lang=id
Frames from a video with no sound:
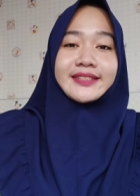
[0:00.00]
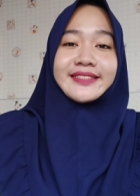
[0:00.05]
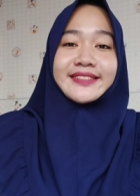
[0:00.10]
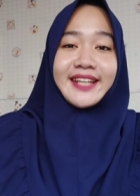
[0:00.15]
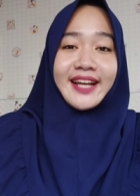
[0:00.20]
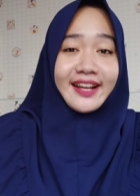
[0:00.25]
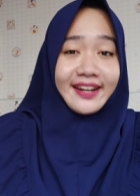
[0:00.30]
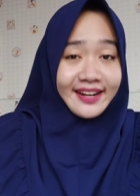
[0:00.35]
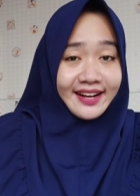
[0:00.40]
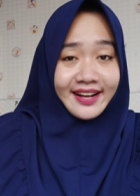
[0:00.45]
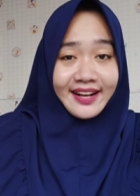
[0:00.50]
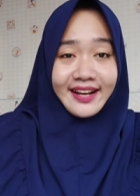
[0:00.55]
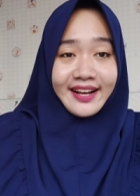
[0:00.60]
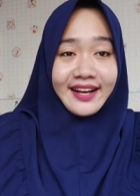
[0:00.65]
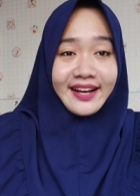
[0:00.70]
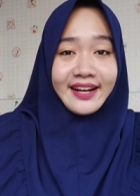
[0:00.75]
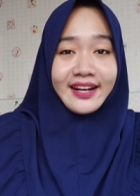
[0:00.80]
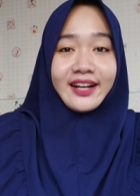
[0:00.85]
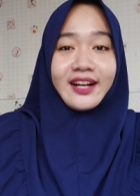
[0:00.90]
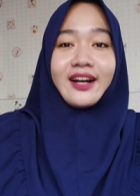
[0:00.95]

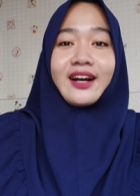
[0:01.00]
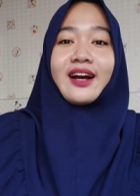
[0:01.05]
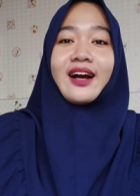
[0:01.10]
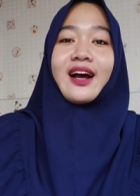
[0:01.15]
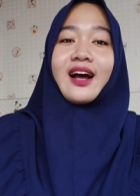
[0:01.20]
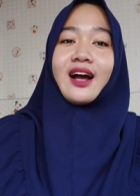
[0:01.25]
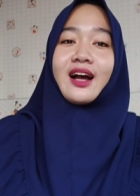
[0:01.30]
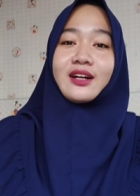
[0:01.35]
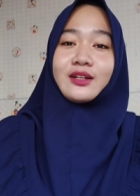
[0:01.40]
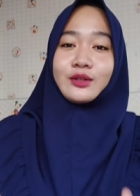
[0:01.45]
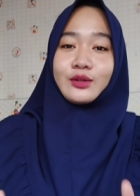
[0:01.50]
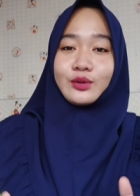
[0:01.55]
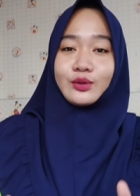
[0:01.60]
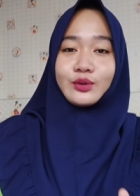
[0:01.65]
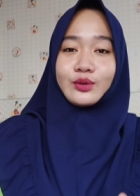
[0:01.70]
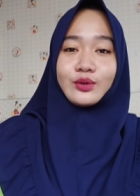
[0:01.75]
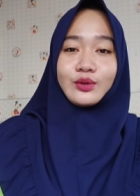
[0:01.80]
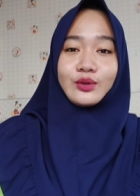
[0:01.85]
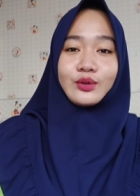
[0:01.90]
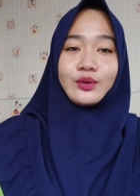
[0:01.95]
sekarang
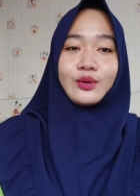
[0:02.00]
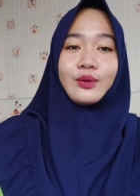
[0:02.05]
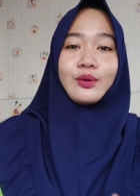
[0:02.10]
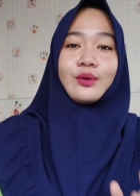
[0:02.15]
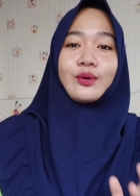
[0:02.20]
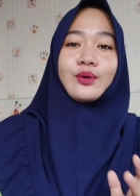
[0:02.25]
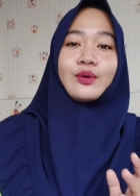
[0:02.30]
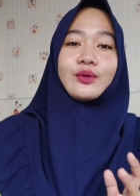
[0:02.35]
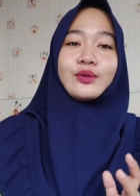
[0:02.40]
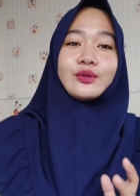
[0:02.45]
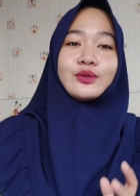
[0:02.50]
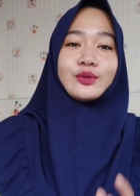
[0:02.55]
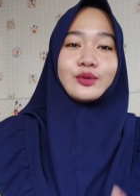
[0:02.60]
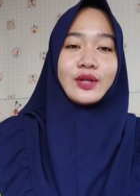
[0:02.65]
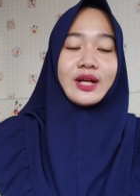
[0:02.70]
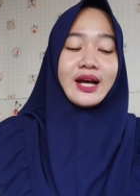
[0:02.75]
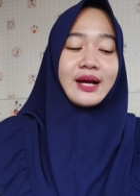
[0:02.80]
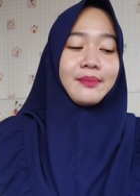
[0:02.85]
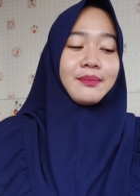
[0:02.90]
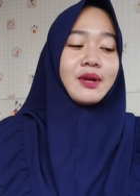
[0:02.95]
aku
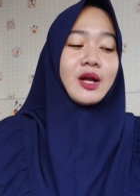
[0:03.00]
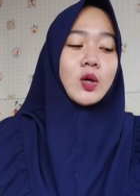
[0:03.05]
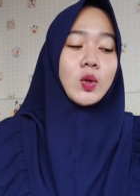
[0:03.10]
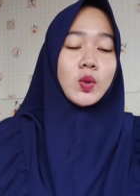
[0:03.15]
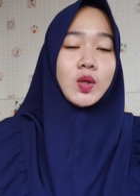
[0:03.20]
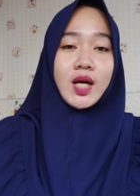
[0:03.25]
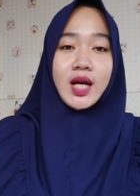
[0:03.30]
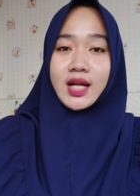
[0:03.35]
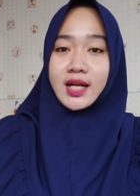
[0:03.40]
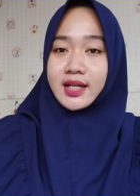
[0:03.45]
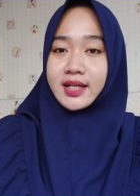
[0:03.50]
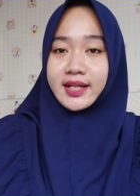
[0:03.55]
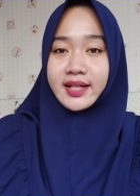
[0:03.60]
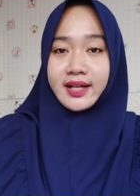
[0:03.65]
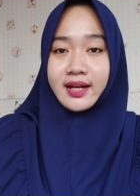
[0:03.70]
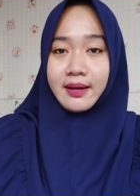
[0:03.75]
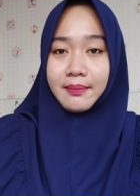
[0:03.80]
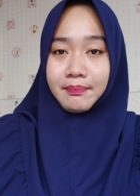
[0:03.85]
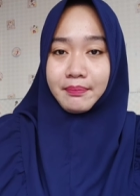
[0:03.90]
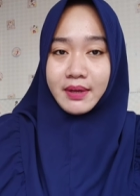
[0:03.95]
sudah melakukan
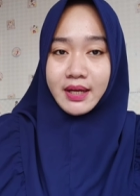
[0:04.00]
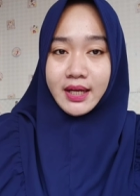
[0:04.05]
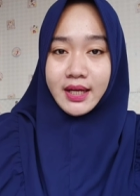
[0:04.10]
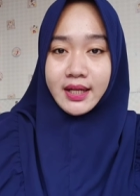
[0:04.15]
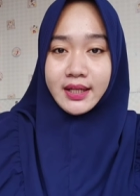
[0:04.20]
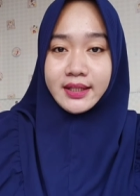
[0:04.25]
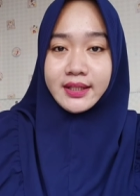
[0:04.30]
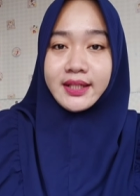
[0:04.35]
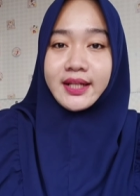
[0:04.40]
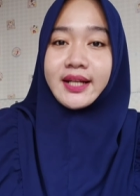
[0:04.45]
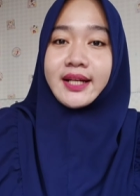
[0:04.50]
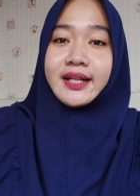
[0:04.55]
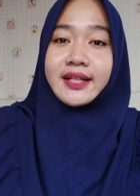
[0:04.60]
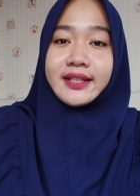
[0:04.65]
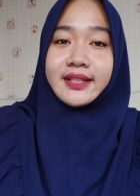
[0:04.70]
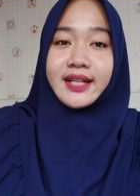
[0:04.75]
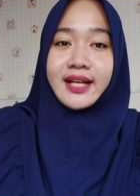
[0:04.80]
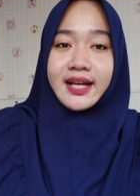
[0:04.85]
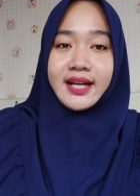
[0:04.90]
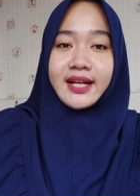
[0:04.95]
rekapan
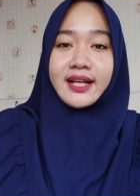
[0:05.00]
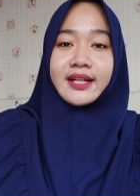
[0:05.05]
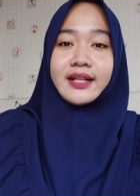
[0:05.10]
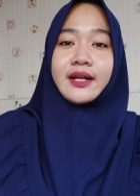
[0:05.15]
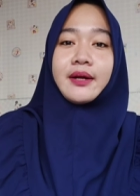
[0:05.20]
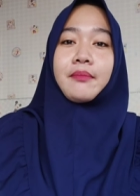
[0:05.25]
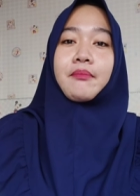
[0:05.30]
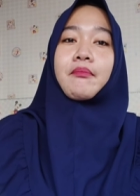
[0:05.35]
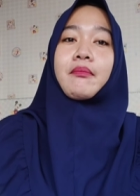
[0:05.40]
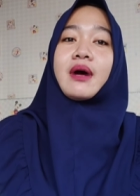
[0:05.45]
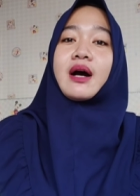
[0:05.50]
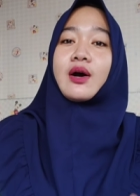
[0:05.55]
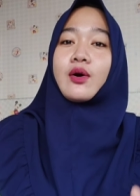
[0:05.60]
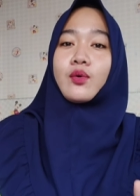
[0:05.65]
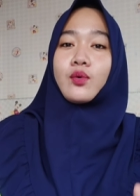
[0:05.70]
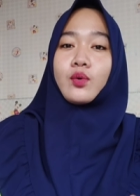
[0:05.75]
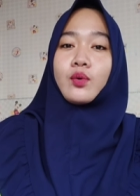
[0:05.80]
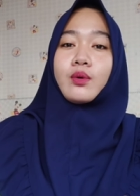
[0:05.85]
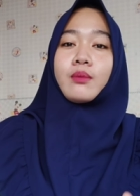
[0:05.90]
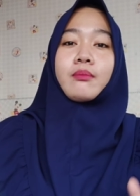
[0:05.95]
dan
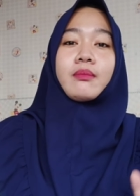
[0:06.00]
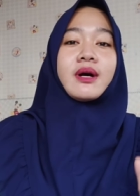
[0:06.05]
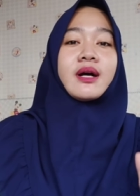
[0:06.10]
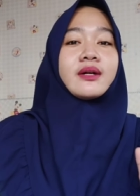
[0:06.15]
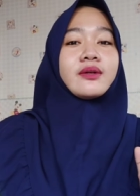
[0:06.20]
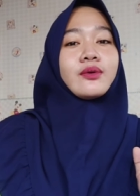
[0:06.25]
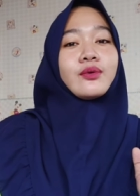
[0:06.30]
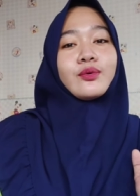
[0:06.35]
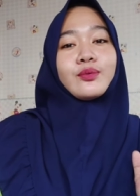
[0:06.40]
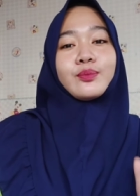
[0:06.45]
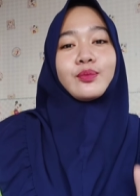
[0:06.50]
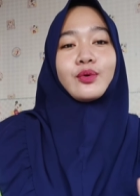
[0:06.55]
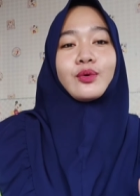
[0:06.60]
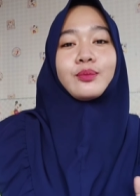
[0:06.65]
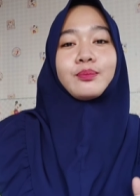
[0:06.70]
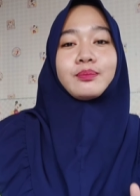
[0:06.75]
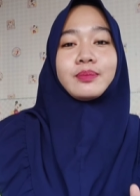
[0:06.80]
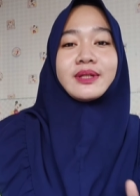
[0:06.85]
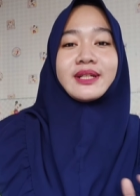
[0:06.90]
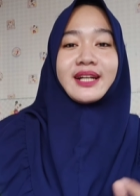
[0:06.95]
mau
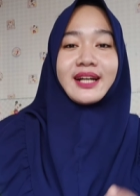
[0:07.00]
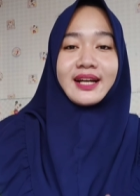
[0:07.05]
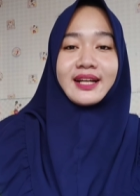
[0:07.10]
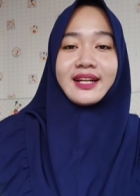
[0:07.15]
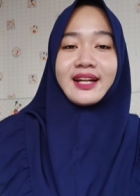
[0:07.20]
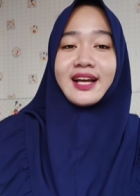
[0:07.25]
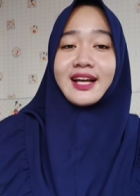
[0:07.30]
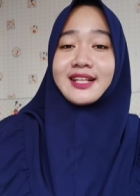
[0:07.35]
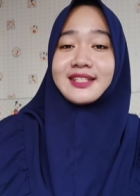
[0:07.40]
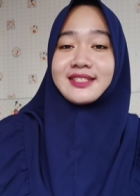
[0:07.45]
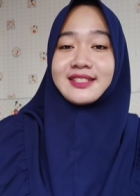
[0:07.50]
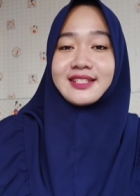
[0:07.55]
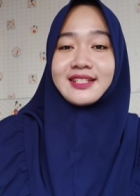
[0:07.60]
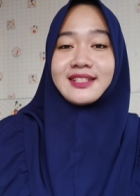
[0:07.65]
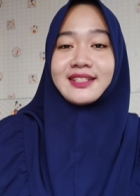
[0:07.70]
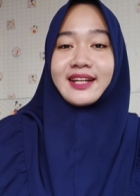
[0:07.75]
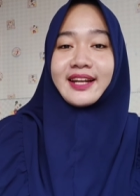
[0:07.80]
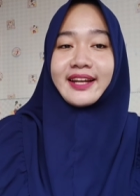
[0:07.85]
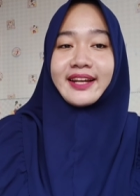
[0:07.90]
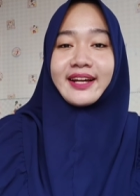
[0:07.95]
mengumumkan sajikan
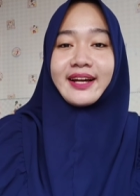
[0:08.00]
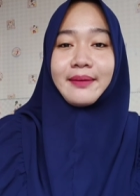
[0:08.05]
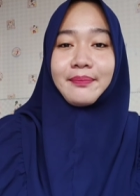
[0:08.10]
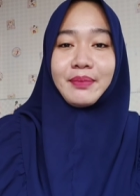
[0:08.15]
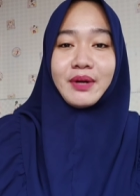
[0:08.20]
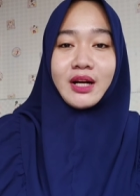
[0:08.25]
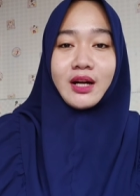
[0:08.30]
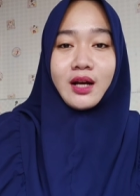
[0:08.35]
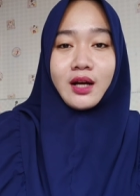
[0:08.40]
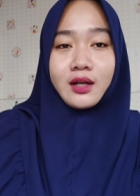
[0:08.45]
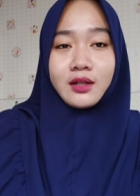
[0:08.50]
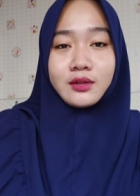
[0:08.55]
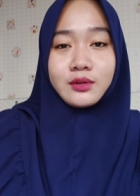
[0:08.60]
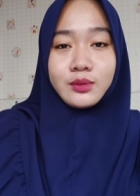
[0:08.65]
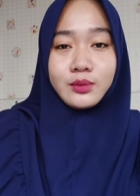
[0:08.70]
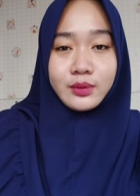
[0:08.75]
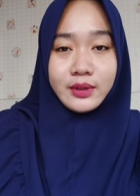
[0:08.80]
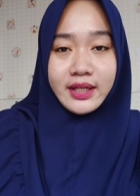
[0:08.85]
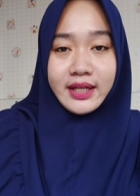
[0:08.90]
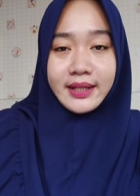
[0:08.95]
hasil rekapan
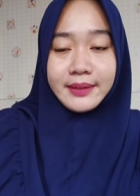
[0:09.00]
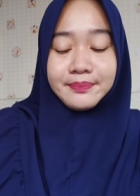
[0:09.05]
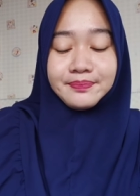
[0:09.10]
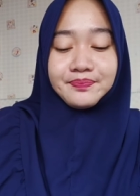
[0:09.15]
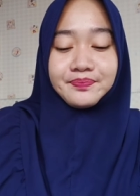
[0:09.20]
aku ya.